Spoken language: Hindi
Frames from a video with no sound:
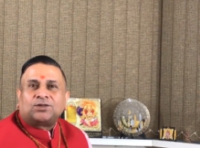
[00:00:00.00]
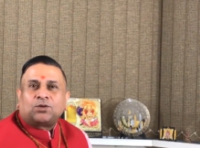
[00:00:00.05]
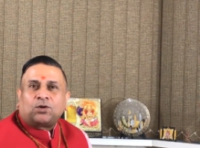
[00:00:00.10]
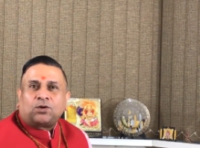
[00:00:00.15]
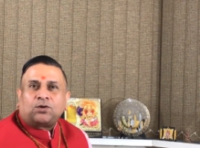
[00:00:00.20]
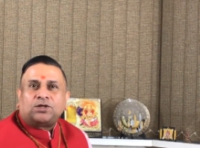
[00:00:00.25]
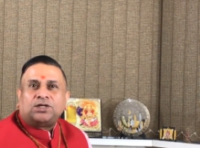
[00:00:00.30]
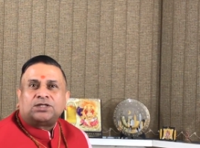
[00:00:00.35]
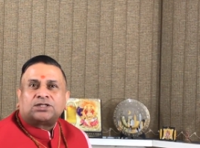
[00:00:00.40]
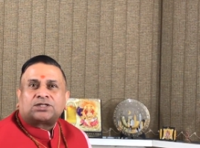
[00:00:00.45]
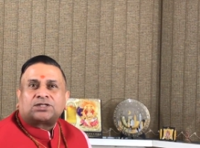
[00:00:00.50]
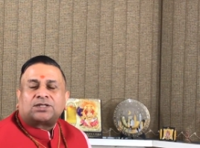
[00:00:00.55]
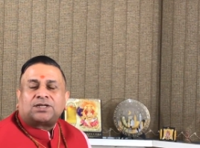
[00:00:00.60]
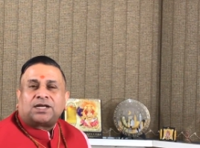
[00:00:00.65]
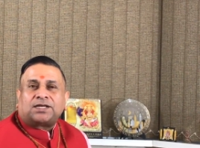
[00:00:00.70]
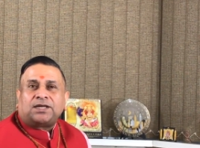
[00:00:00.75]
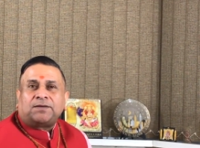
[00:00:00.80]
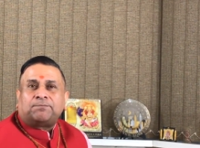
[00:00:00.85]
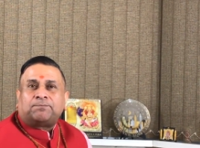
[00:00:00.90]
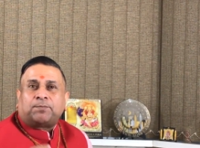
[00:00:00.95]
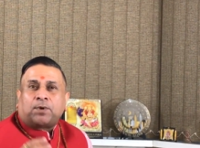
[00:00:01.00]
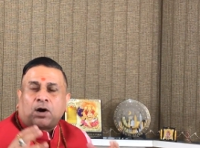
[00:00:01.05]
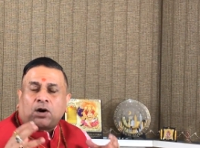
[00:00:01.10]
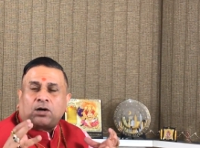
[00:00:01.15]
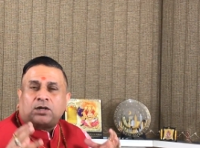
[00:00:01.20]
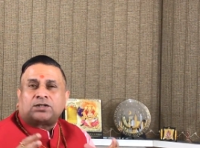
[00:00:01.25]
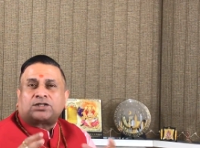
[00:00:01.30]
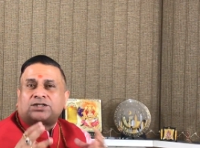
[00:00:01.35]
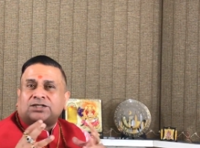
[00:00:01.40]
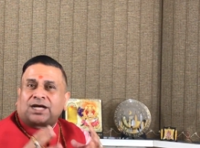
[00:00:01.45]
तो इस तरह की
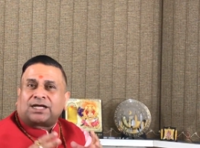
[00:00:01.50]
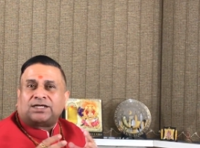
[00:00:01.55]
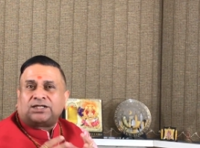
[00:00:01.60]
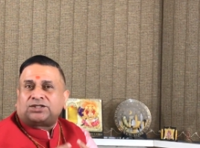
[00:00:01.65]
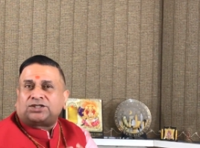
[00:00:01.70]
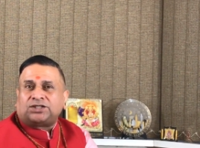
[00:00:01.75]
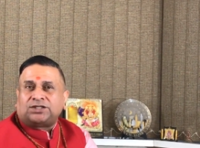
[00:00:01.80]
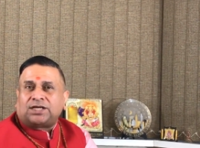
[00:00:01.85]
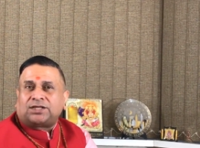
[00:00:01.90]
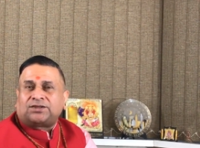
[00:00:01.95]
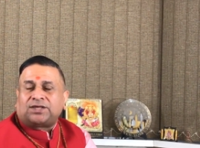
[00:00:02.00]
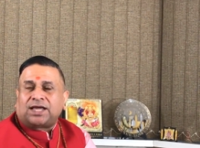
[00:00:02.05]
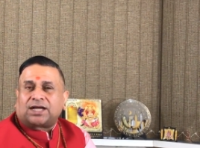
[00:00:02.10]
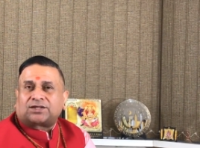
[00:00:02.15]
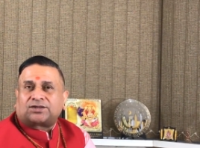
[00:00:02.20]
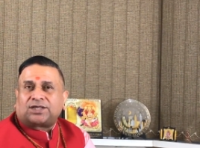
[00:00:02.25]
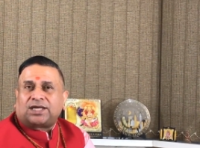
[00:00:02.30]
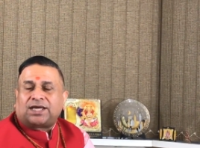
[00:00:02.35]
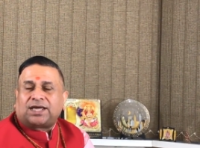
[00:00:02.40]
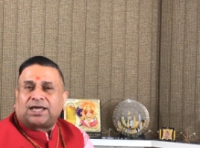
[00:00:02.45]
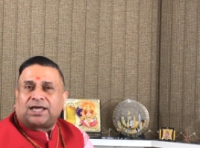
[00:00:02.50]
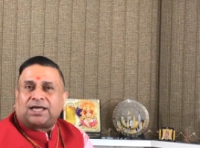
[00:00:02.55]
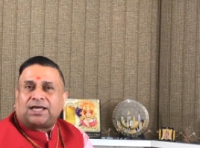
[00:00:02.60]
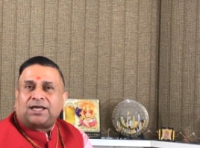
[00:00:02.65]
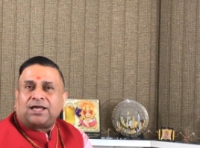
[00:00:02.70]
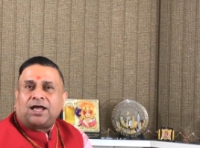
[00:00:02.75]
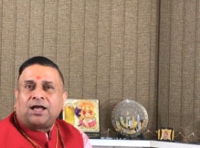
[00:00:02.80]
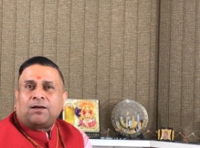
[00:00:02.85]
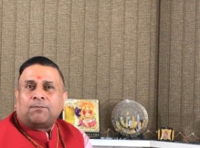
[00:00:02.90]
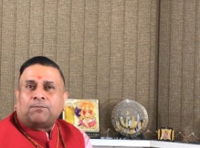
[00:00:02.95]
बहुत सारी चीजें देखते हैं
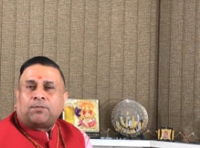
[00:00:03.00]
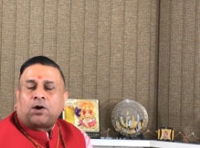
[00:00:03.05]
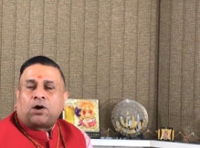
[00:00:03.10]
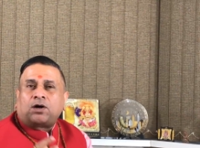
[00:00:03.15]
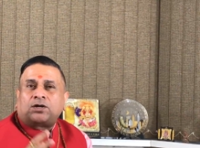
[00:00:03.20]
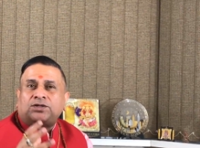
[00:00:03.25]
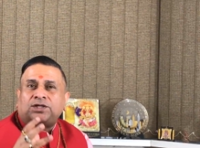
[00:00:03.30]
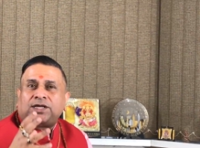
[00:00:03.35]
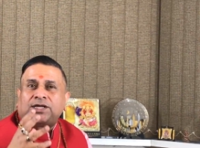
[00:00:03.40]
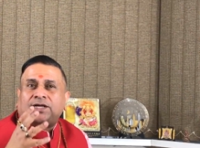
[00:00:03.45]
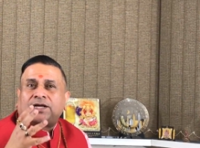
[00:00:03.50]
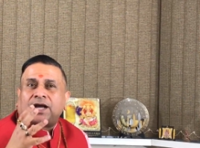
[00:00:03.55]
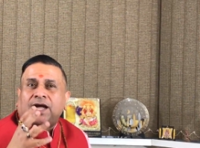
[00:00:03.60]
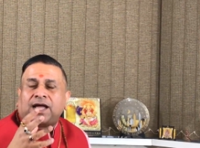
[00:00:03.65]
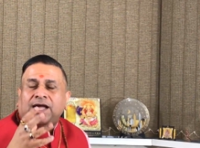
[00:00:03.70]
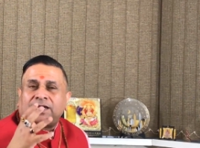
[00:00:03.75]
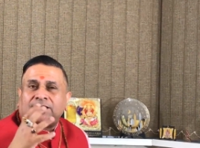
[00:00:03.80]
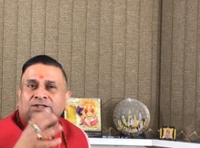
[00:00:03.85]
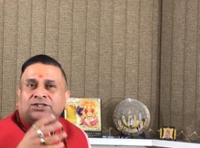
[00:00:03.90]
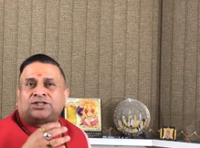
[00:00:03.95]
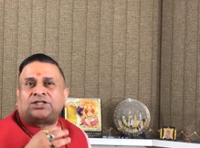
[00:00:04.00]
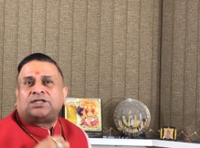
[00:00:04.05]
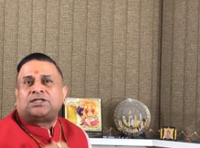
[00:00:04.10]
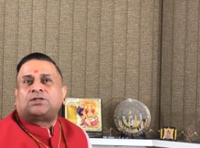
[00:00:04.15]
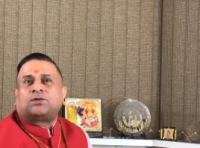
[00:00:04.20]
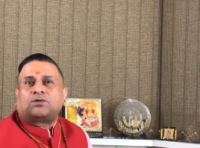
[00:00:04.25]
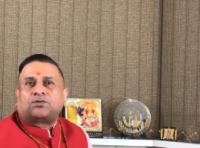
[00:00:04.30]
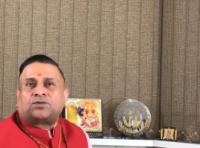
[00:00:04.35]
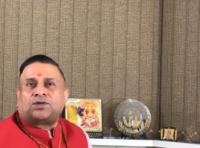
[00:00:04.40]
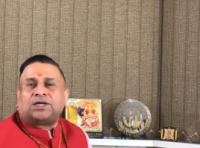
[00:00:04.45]
बहुत ही गहन चीज
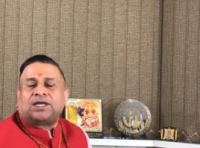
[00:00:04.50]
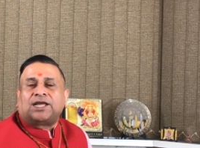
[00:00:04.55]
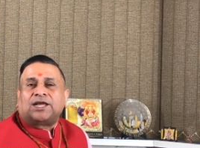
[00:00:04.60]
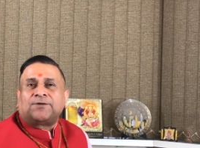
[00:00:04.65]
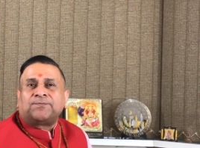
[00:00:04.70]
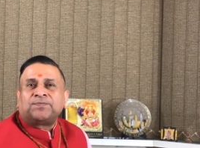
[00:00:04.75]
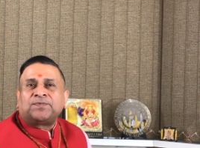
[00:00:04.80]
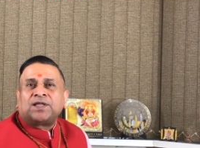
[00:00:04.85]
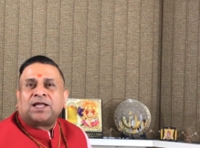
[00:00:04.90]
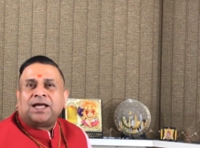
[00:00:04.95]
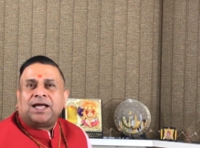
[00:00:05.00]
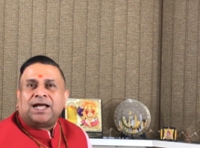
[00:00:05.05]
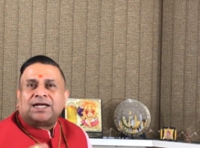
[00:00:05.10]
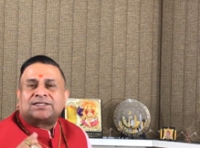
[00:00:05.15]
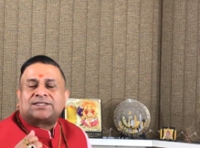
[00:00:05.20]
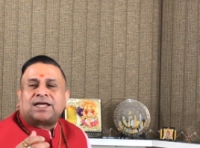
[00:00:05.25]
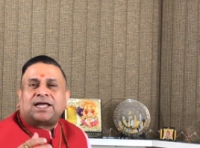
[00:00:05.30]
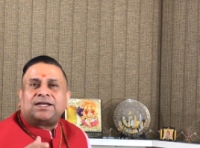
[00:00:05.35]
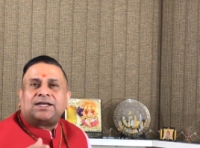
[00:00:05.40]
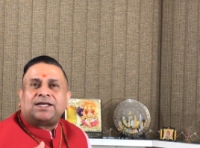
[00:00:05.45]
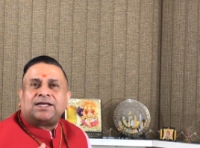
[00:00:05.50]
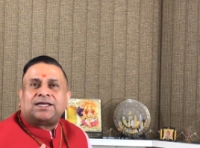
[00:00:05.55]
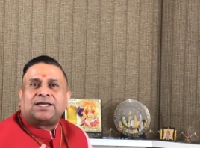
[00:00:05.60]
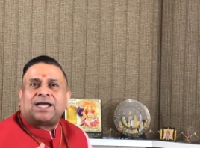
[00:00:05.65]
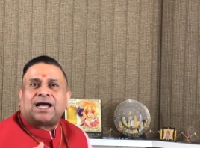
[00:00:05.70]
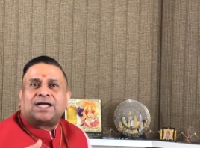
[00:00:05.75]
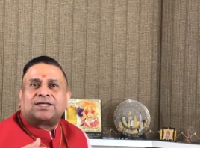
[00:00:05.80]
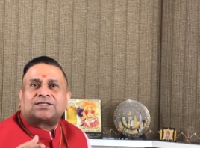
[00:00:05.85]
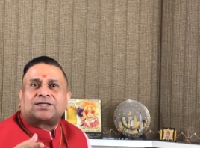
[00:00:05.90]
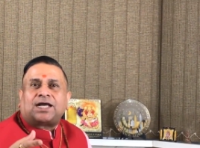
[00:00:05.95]
होती है ऐसा नहीं कि
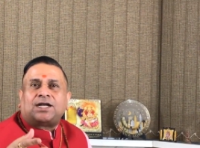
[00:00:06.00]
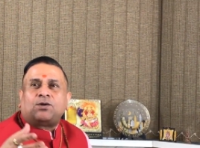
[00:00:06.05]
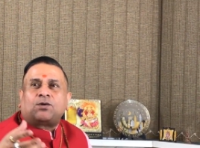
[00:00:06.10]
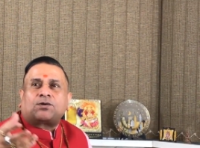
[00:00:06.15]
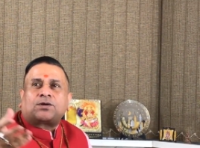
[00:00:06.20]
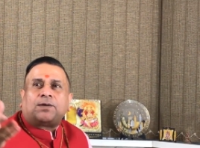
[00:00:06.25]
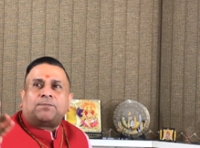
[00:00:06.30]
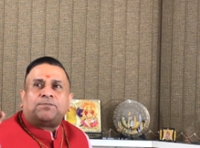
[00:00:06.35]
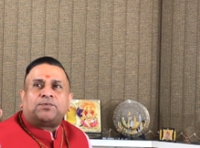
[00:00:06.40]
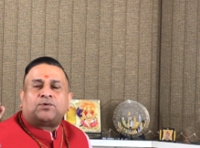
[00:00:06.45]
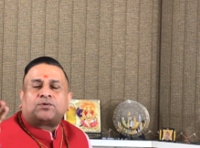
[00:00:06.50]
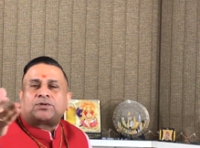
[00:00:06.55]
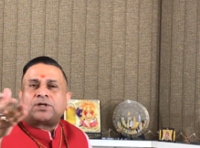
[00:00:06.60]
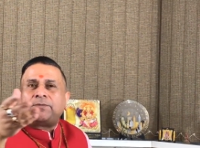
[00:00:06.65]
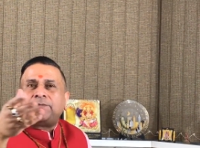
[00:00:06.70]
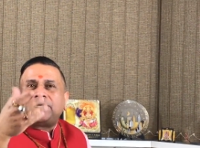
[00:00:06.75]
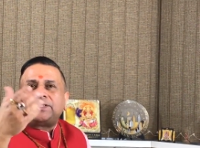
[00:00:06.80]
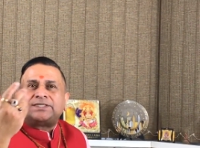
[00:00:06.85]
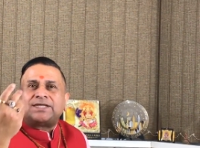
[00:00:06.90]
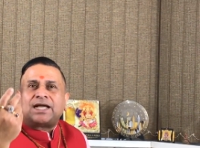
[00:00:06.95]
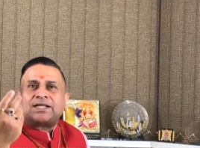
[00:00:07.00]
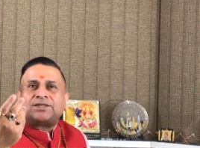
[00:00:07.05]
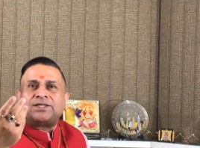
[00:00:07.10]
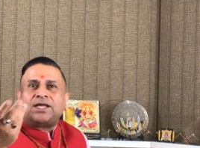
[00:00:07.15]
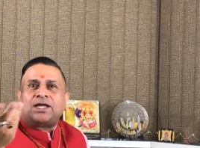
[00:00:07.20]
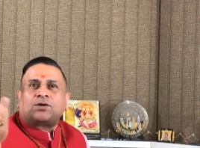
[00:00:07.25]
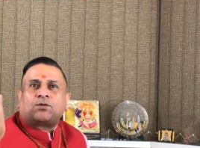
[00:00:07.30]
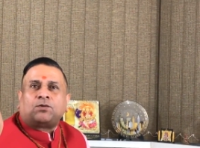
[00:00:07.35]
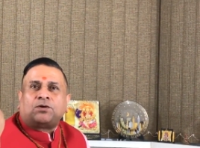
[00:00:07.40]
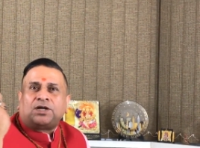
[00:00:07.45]
आजकल लोग कंप्यूटर में जाते
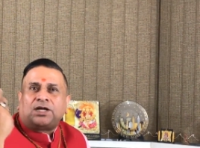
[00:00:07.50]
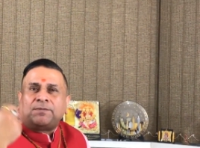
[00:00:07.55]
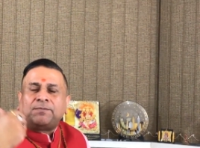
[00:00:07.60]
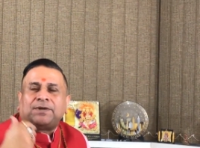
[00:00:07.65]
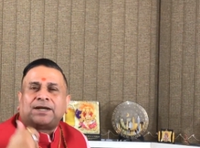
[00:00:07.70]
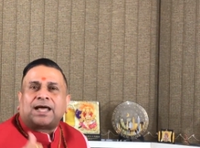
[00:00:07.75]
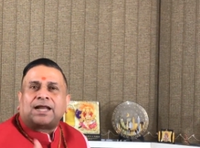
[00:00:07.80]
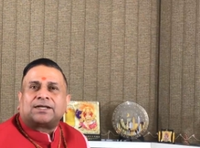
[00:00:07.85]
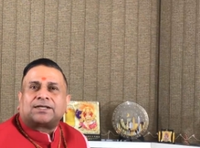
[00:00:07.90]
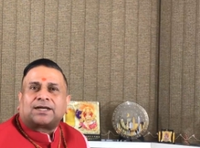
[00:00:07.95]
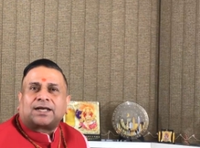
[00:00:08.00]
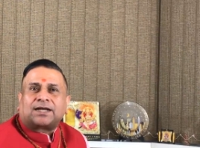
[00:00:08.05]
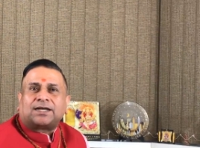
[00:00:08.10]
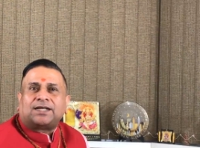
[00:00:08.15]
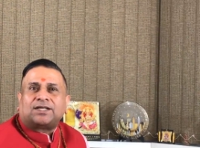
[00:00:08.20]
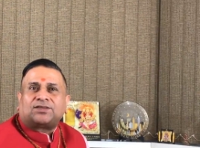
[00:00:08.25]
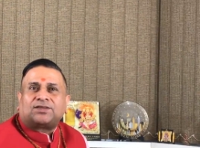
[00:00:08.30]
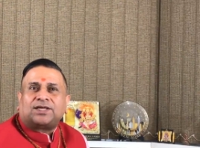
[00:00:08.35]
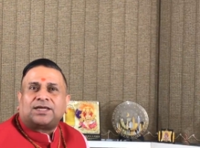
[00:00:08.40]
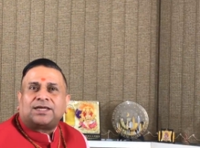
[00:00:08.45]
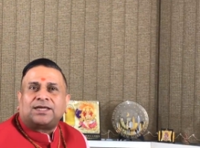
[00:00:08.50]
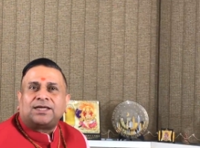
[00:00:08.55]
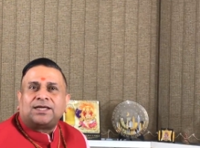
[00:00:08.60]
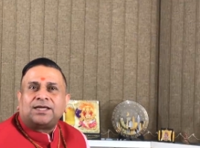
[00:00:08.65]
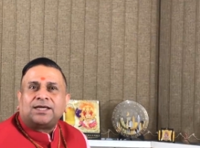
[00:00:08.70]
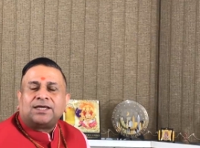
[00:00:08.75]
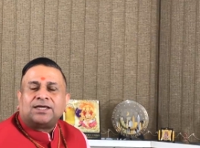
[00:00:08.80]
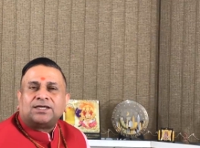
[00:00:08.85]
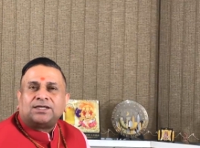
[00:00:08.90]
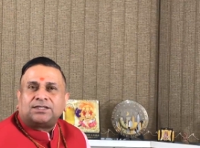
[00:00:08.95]
हैं कुंडली मिलान कर लेते हैं
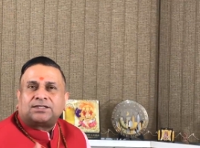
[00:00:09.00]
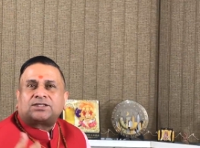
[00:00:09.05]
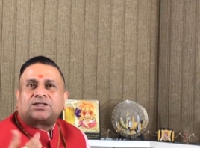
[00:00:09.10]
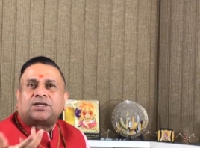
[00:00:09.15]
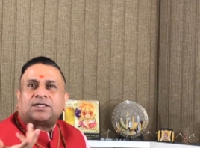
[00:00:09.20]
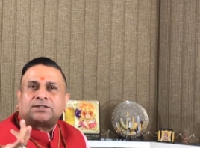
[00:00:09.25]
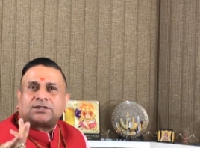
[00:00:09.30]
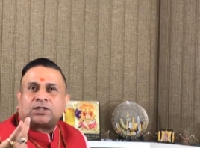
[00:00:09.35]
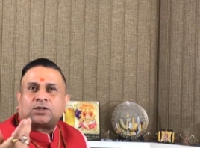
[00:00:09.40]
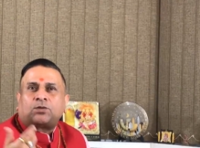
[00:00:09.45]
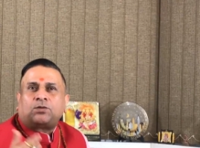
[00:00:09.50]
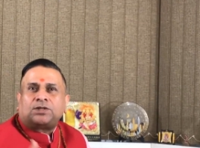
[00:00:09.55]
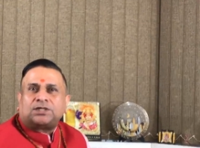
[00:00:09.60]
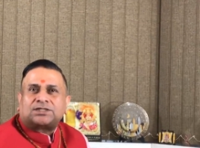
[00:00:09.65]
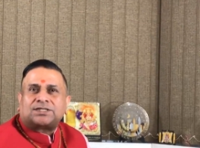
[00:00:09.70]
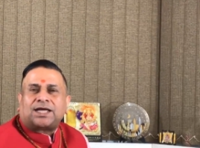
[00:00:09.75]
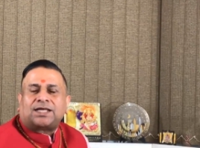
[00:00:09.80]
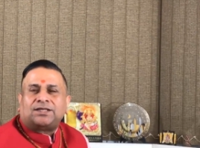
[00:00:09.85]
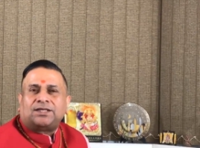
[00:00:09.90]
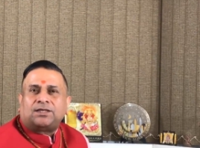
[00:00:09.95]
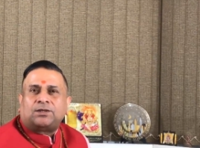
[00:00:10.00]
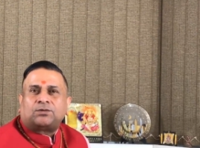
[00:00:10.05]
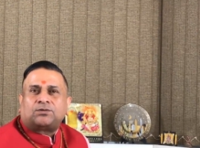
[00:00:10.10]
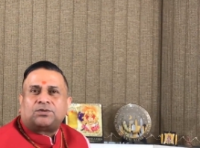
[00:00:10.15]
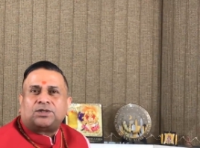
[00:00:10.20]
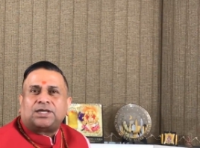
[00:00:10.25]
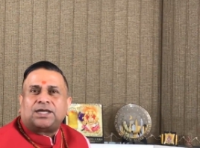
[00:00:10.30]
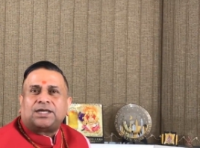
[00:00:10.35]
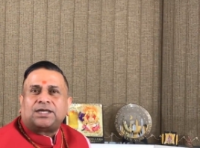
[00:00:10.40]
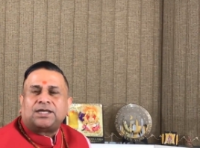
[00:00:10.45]
इस तरह से थोड़ी शादी
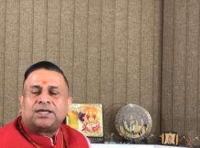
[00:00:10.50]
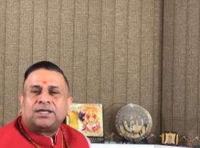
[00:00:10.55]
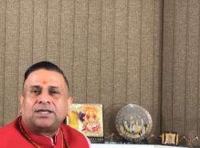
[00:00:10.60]
होती है